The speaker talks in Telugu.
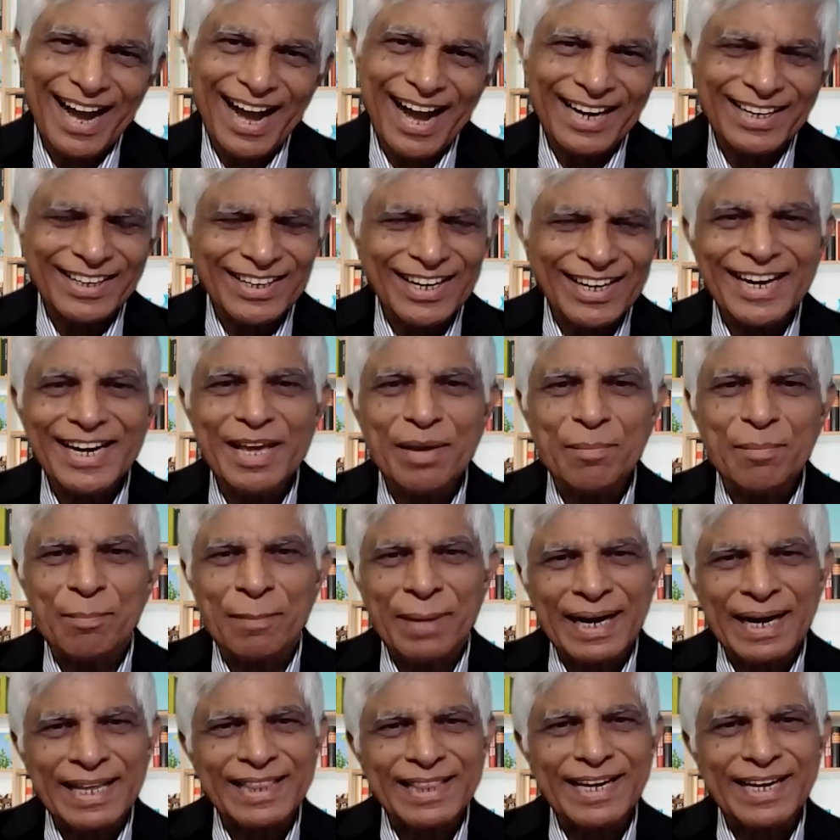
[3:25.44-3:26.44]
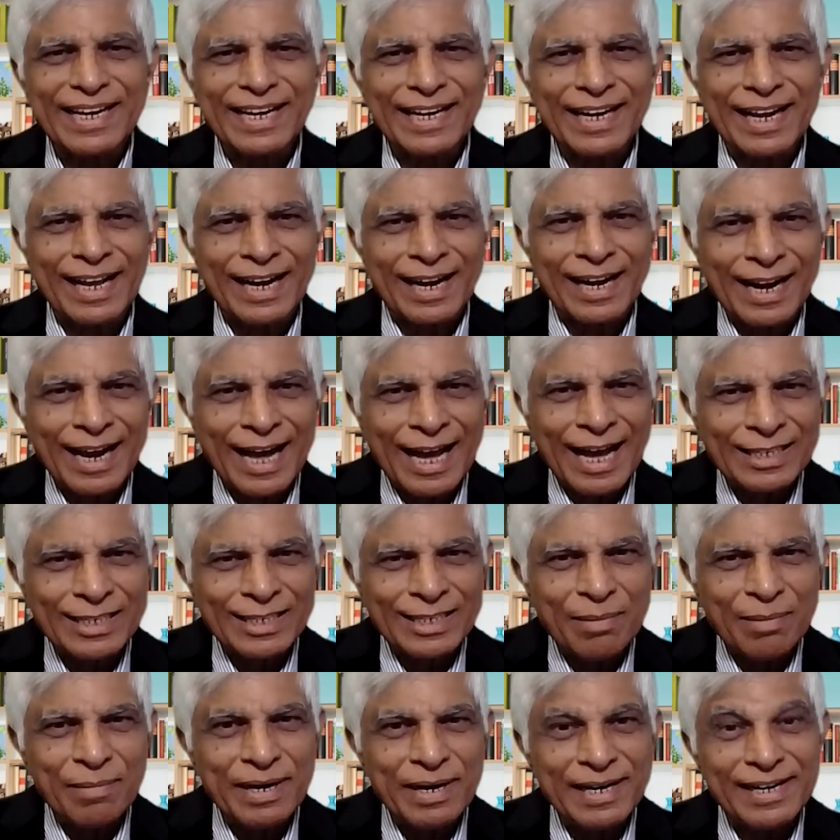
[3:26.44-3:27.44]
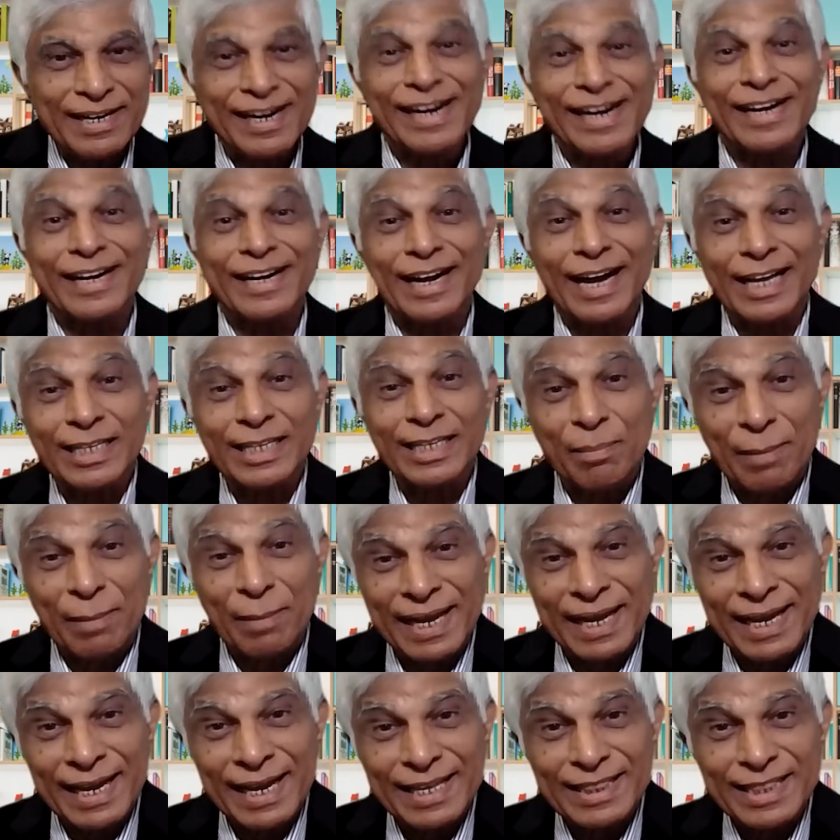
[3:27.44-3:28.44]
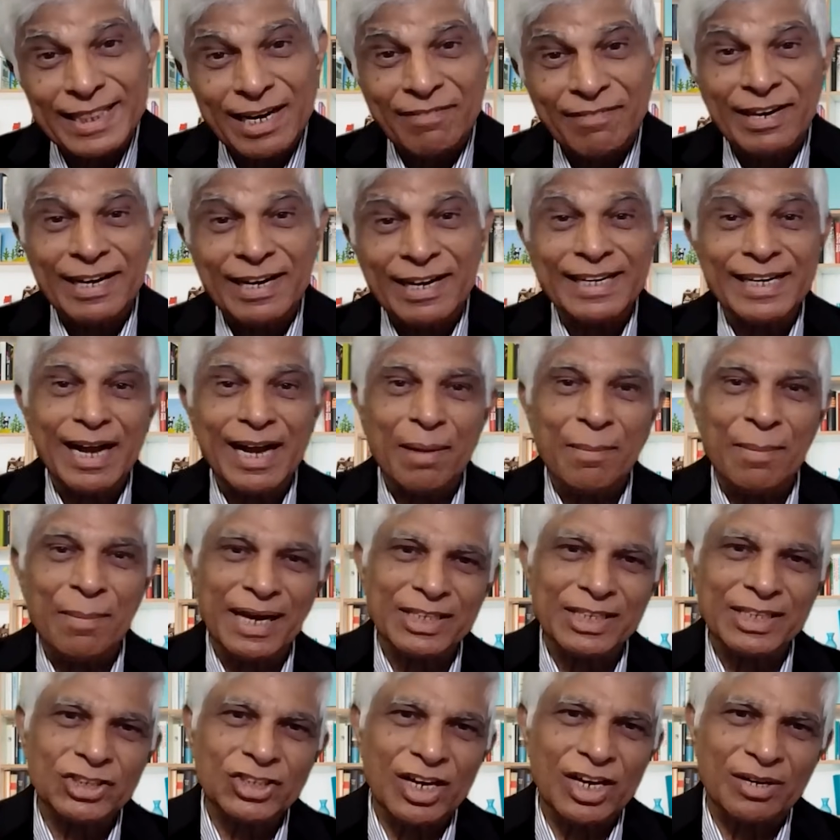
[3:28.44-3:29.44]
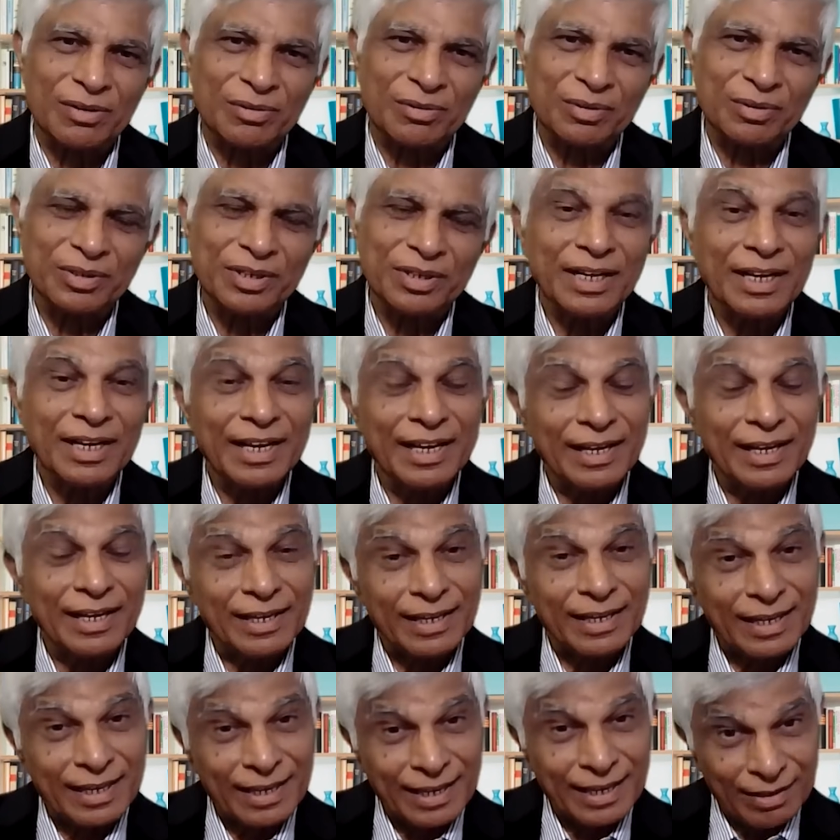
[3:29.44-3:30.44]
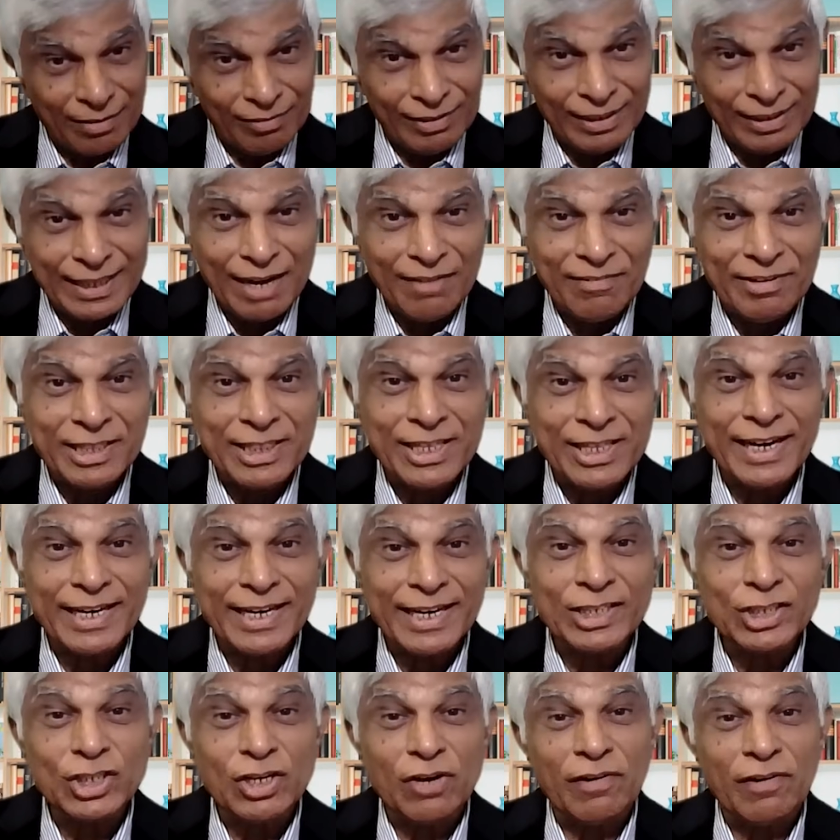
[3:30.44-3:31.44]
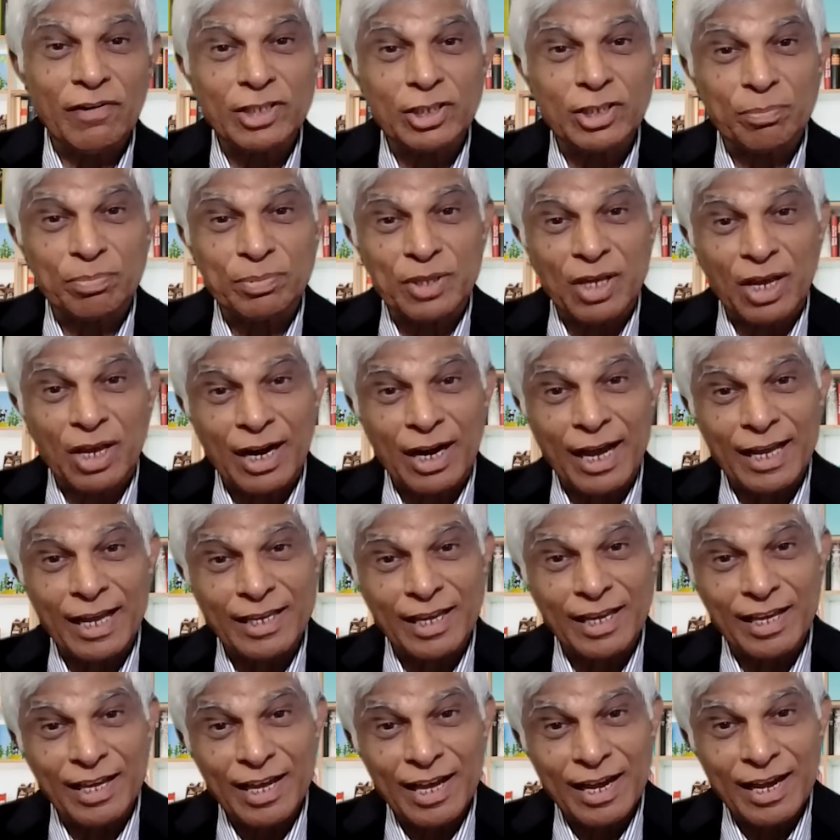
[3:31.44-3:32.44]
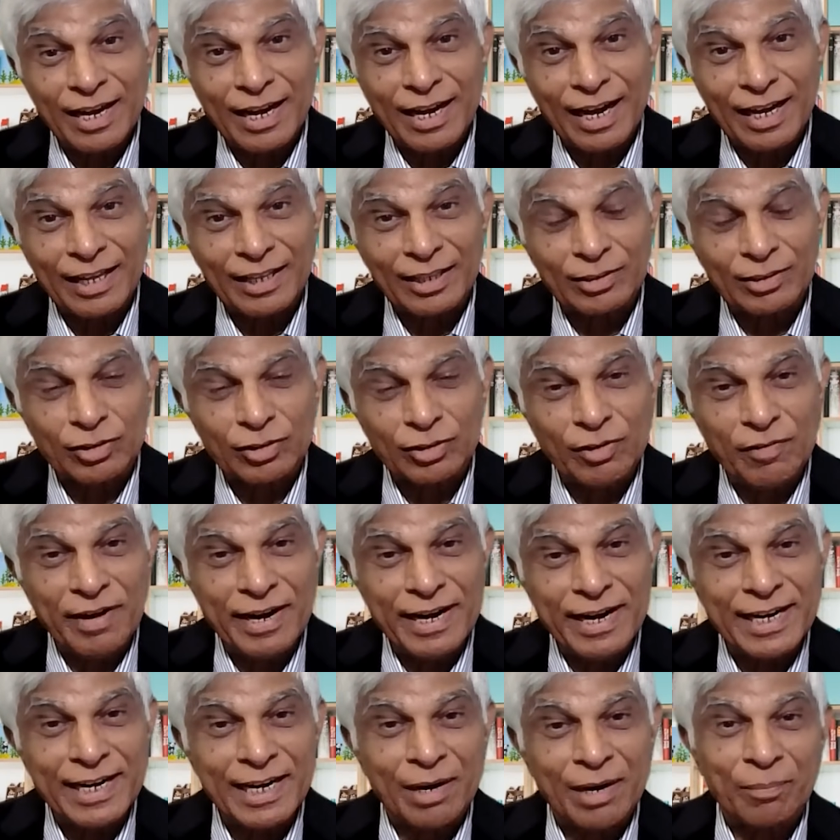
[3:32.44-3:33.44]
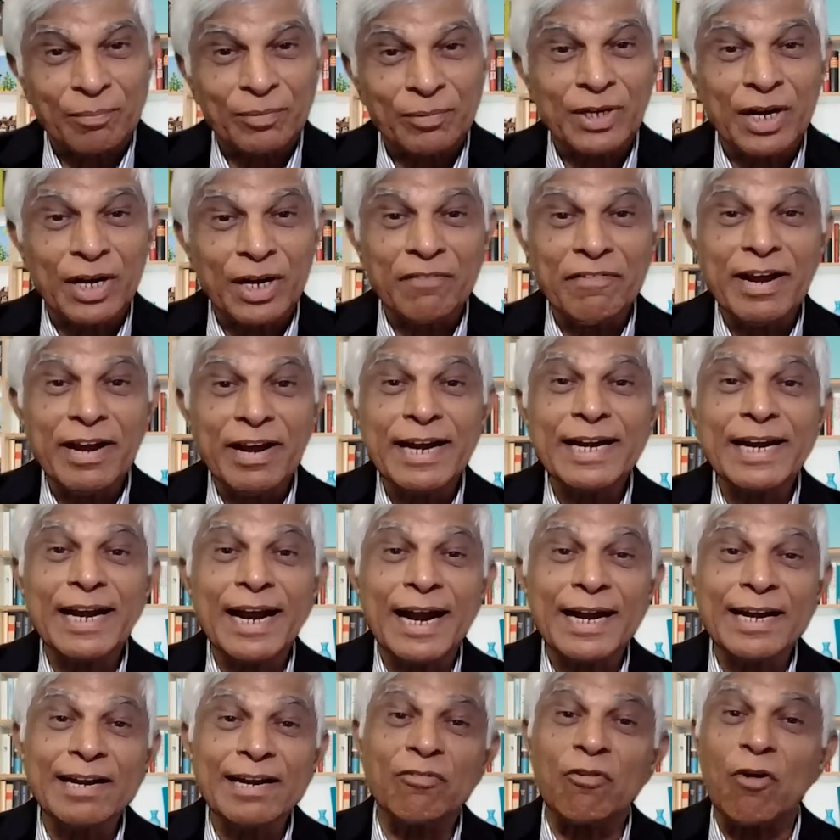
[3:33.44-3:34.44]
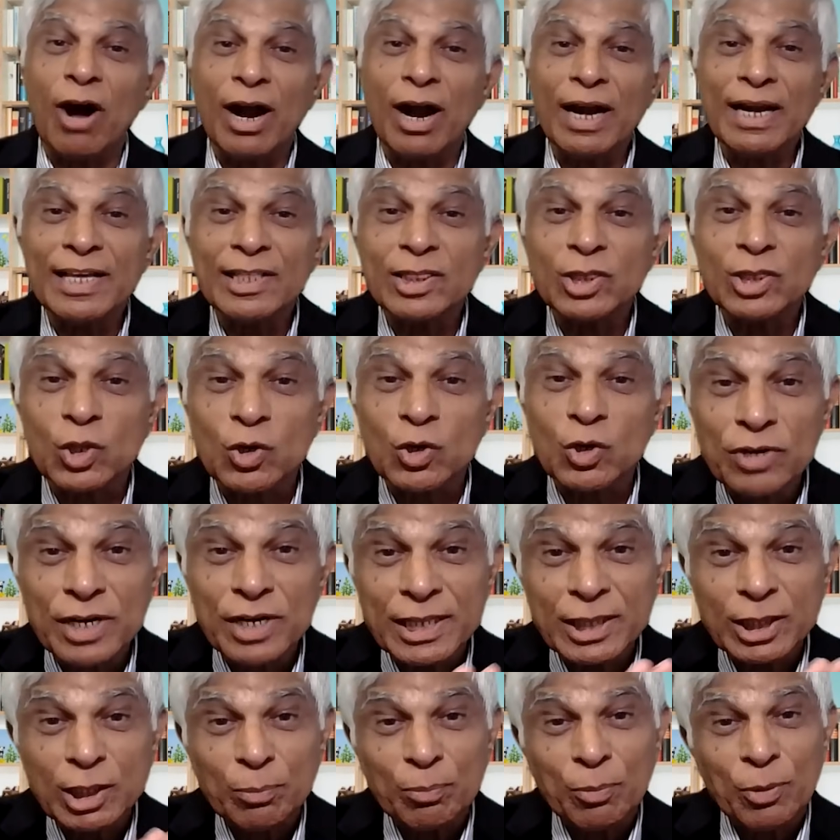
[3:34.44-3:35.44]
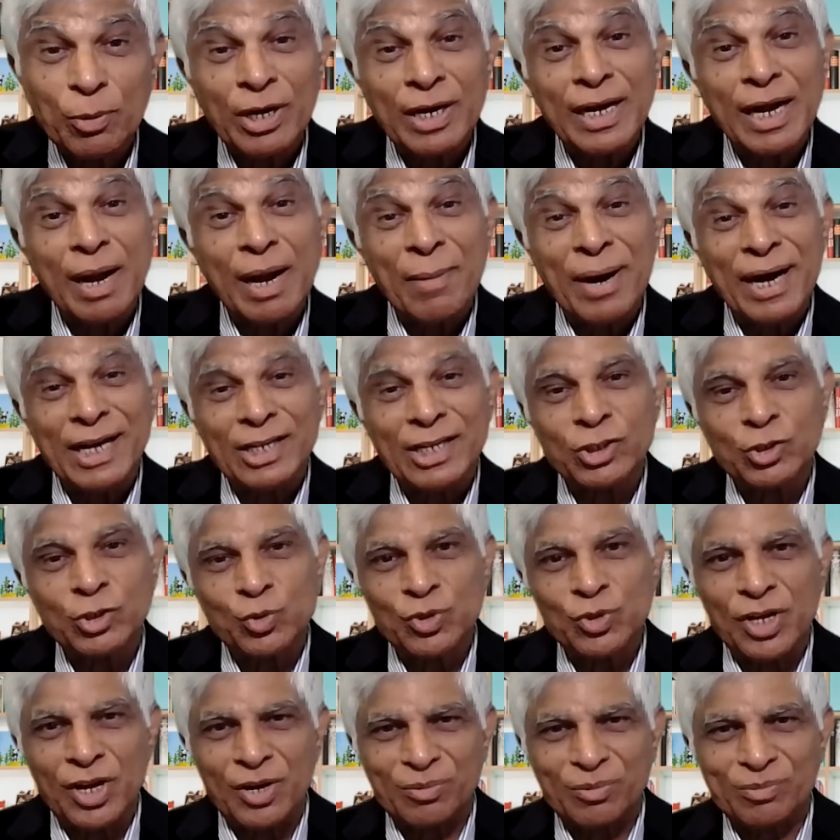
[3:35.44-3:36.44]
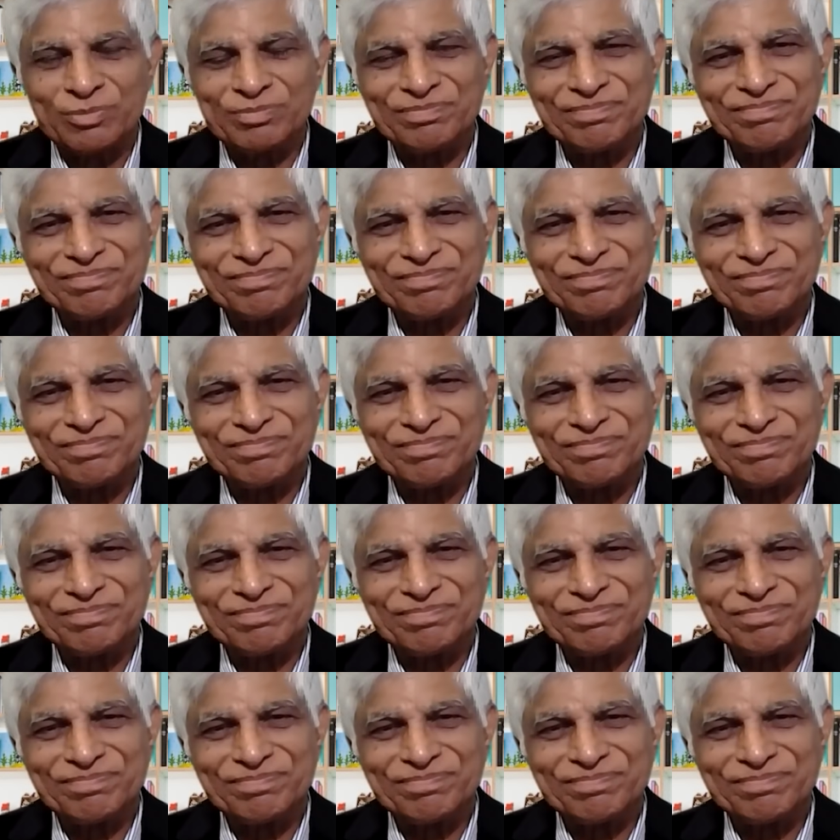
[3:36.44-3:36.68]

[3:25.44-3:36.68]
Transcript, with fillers: అట్లనే మన దగ్గర రాజమండ్రిని రాజమహేంద్రవరంగా మార్చారు ఇంకా వ్యతిరేకించే వాళ్ళు చెప్తారు రాజ త్రివేంద్రం త్రివేంద్రాన్ని వాళ్ళే తిరువనంతపురంగా మార్చుకున్నారు